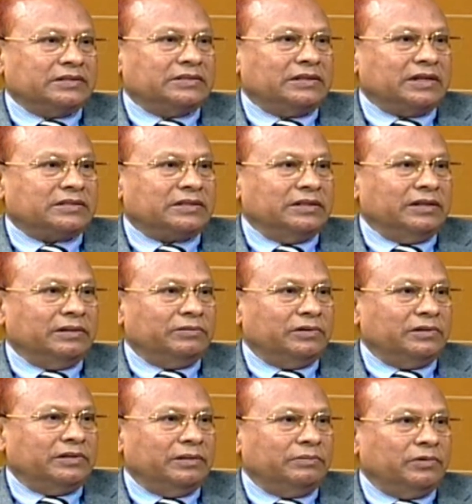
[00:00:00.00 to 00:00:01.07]
সাস্টেনেবল
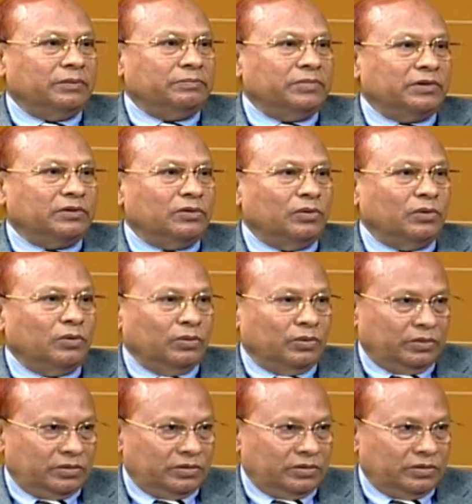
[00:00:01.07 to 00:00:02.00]
ডেভেলপমেন্ট গোল